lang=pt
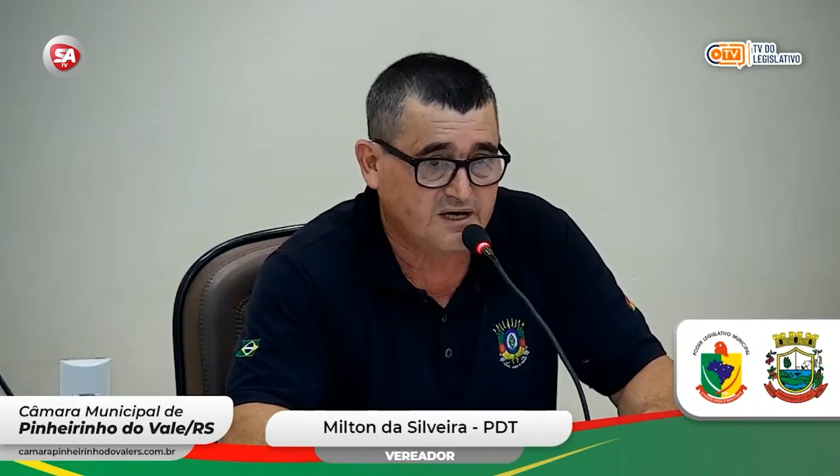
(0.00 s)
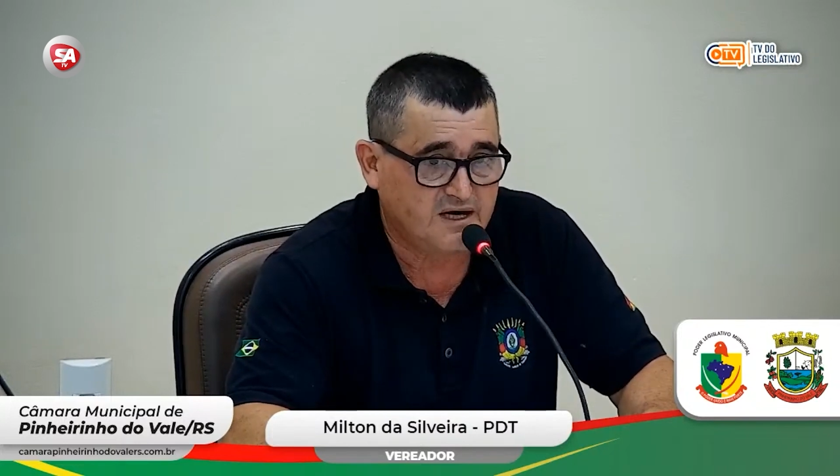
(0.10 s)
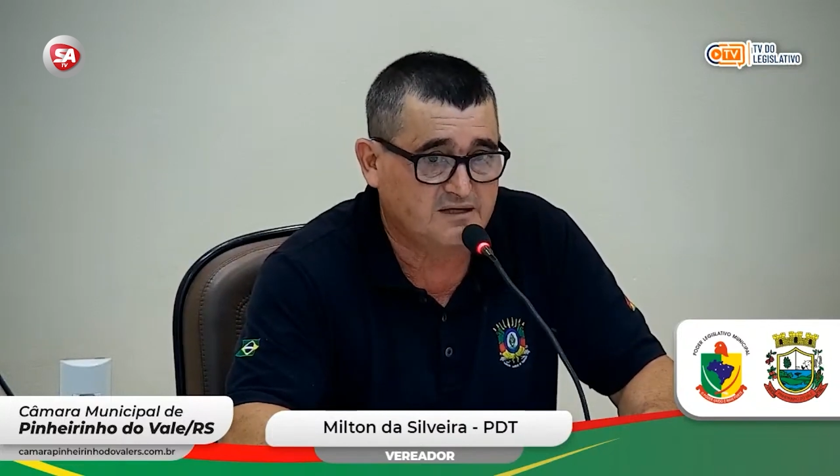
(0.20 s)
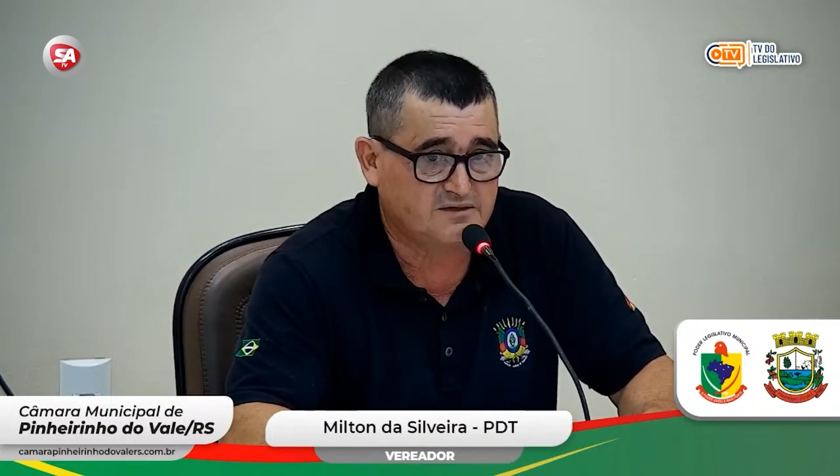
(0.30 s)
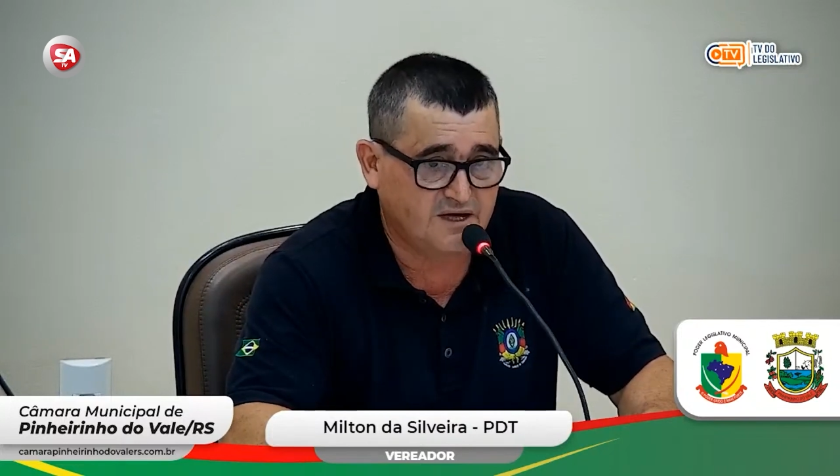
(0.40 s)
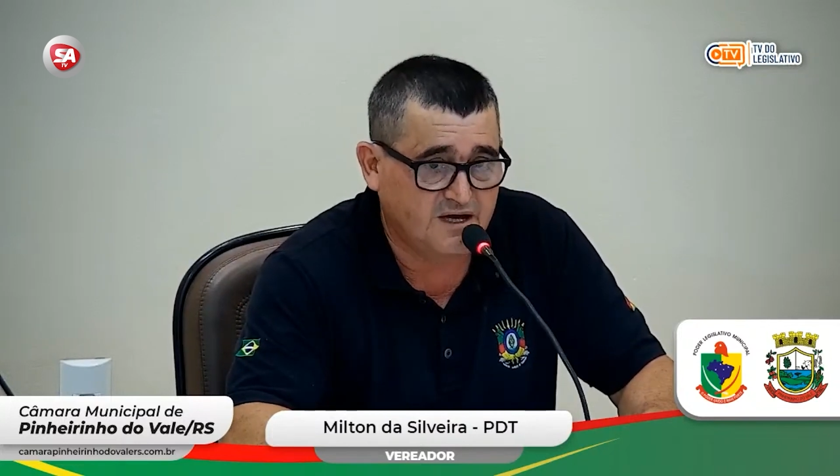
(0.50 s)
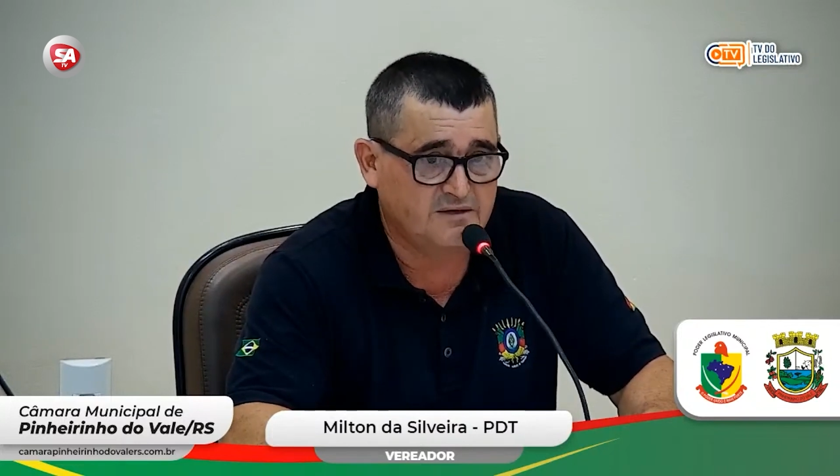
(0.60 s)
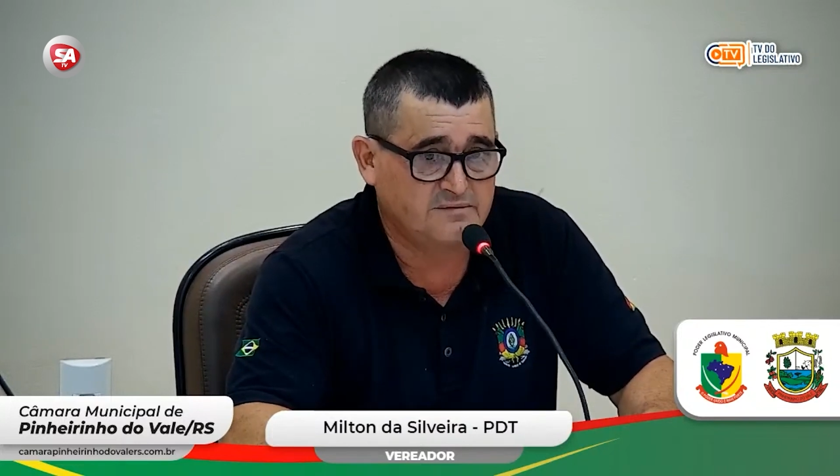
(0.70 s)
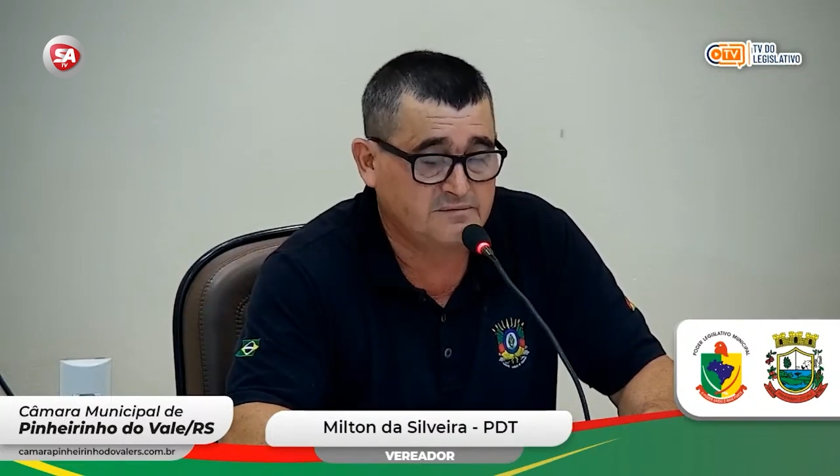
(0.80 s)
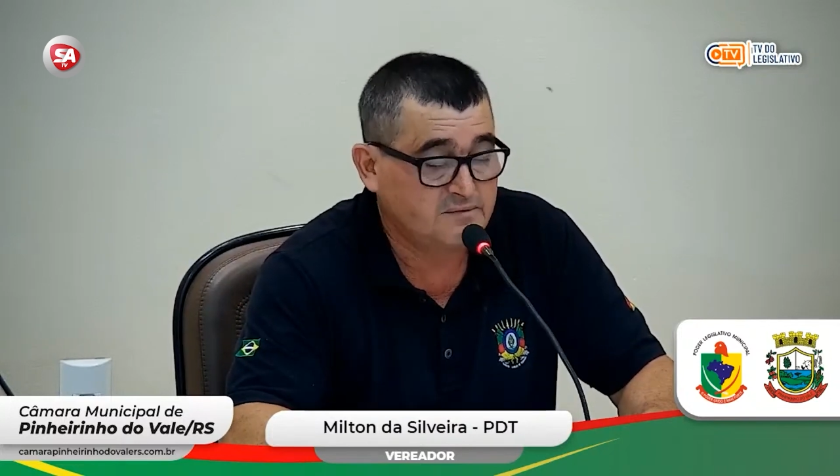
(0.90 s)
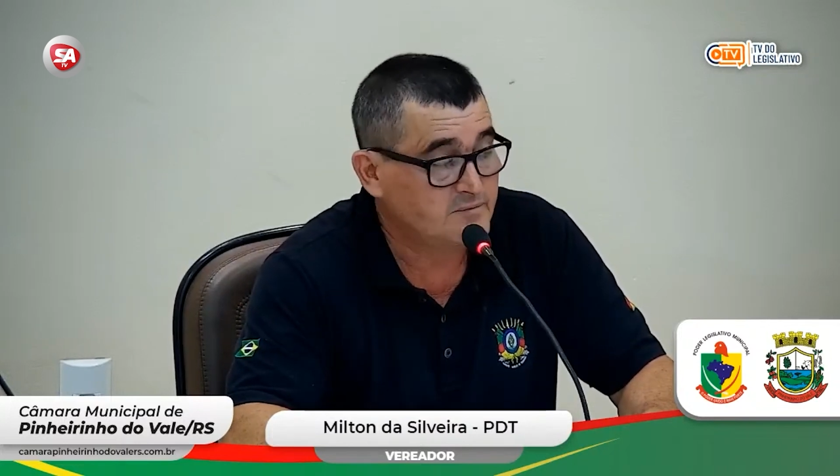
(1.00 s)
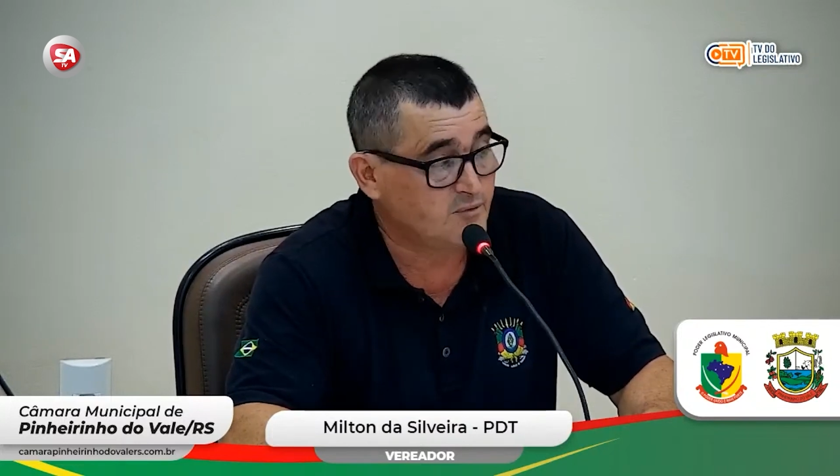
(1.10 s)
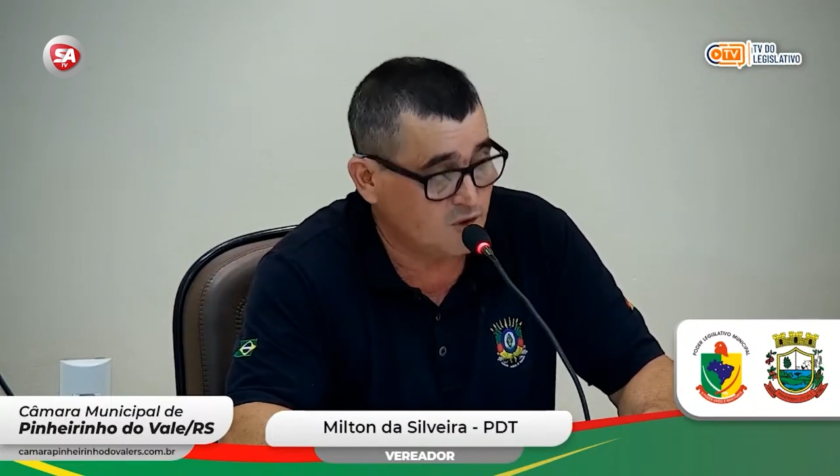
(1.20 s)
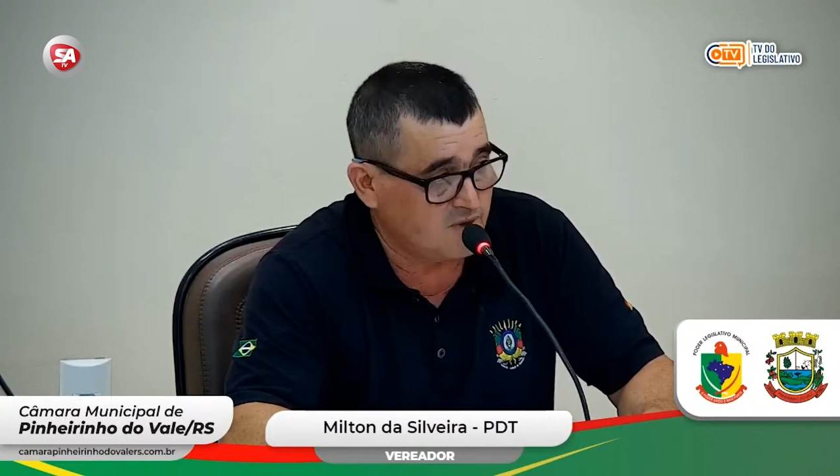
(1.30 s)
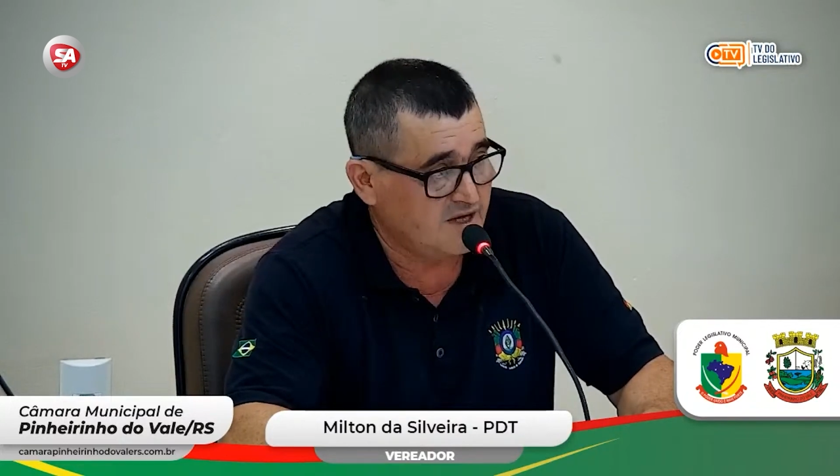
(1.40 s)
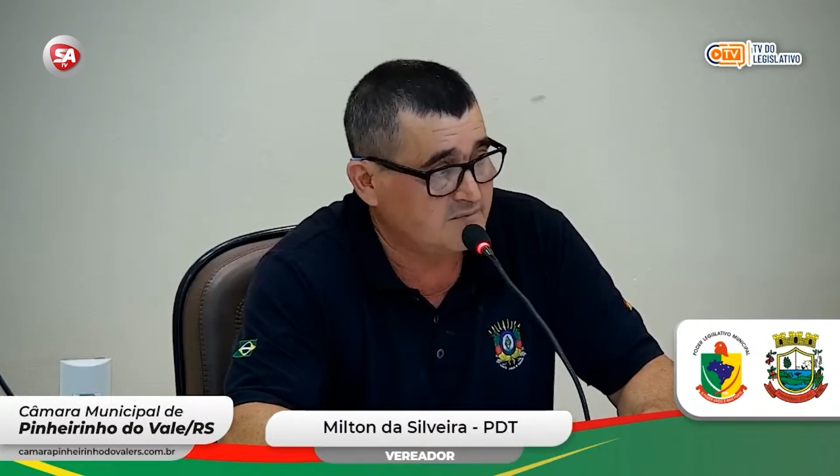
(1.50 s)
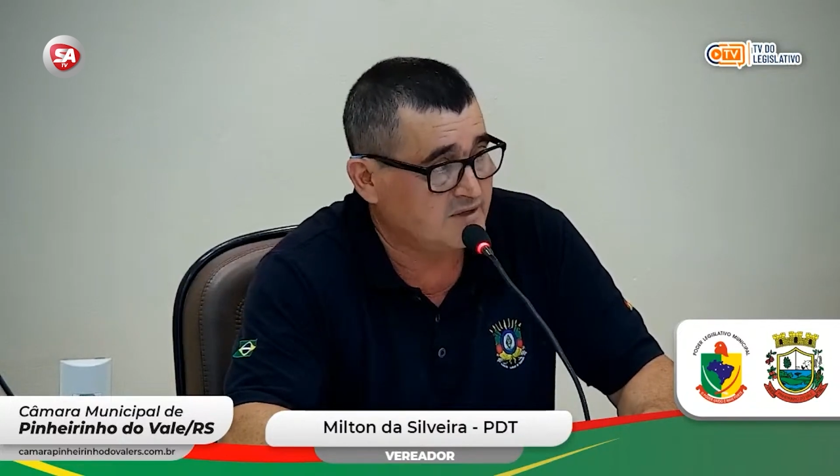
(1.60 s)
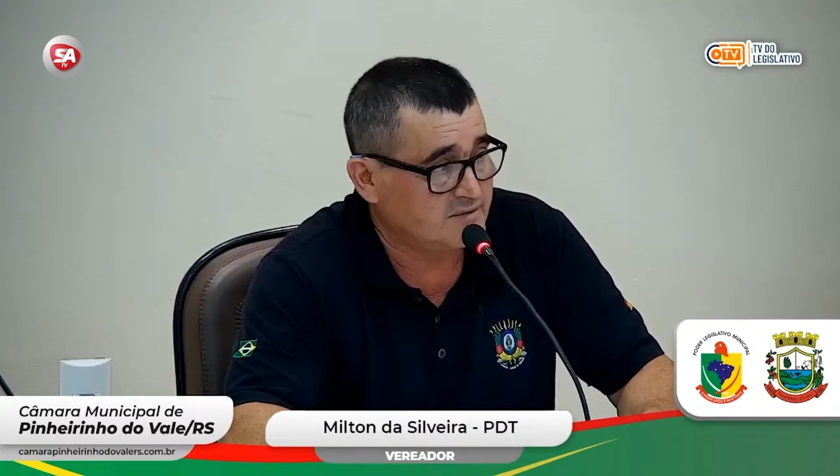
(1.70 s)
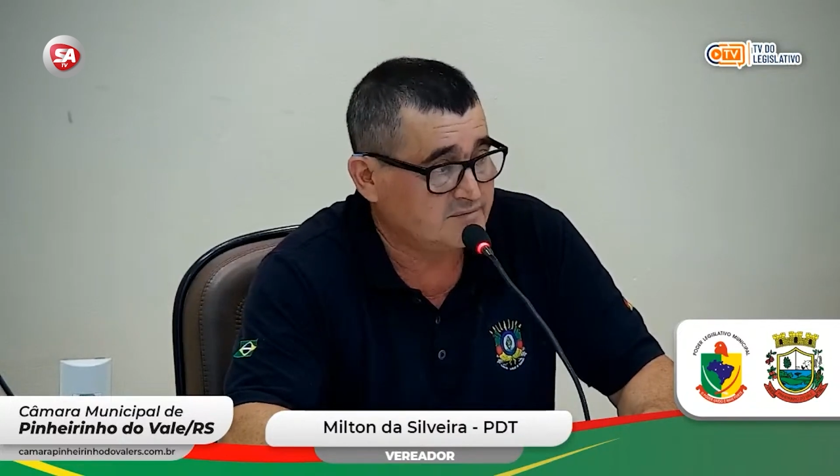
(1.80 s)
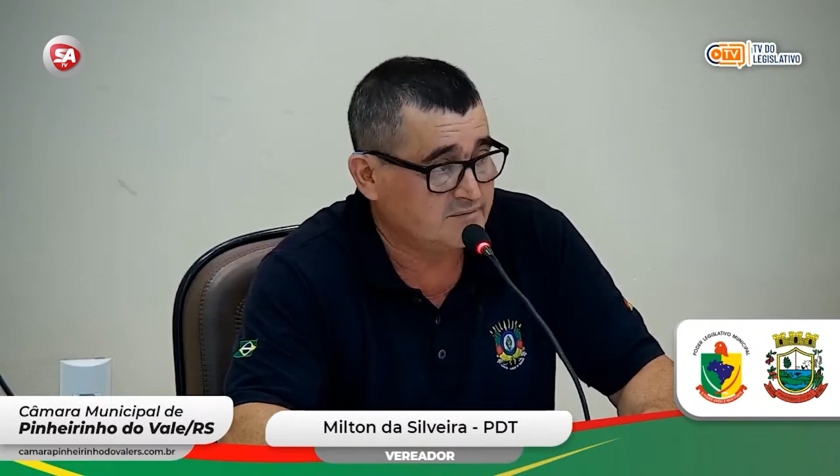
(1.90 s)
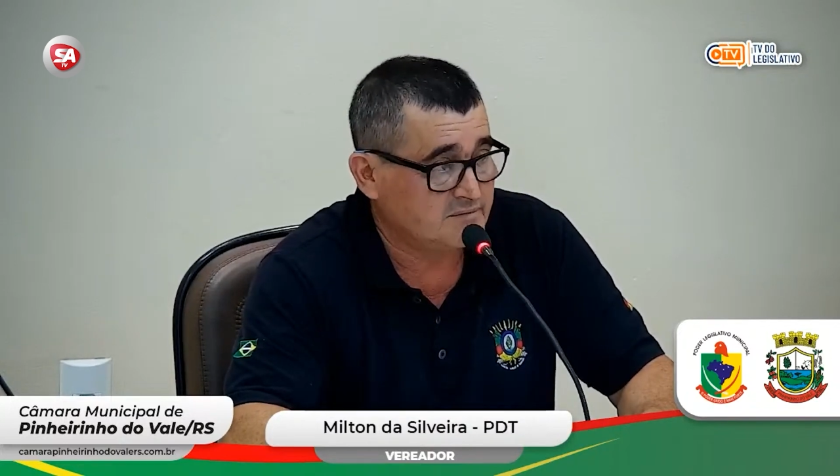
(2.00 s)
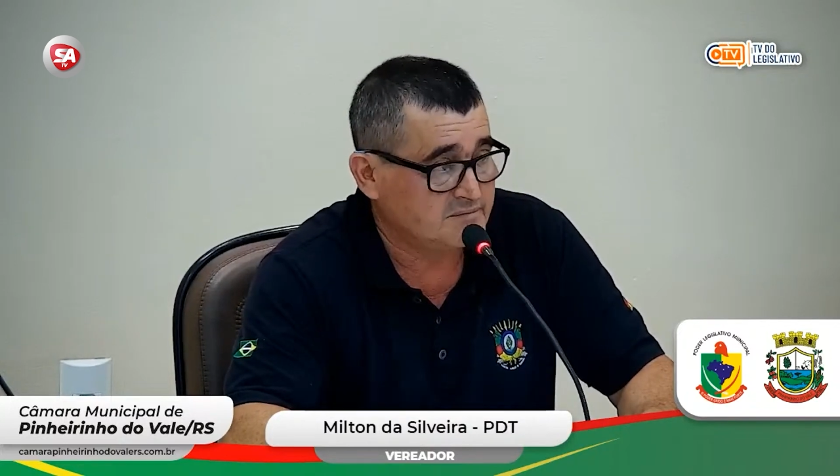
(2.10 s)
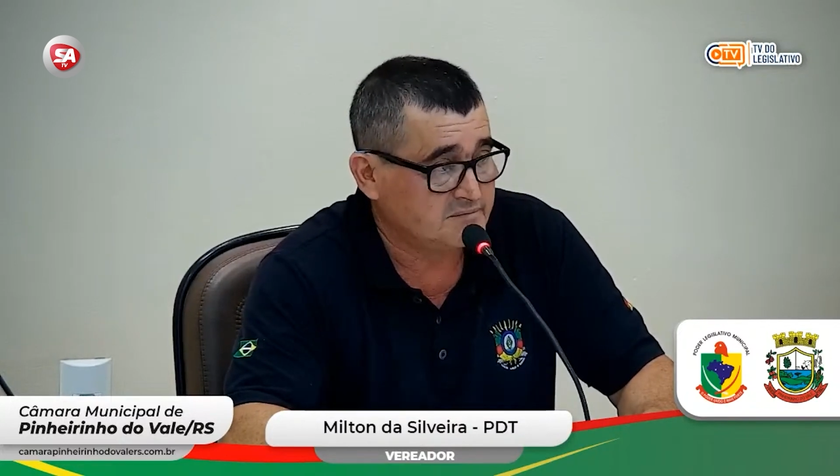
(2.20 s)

que ela tem problema,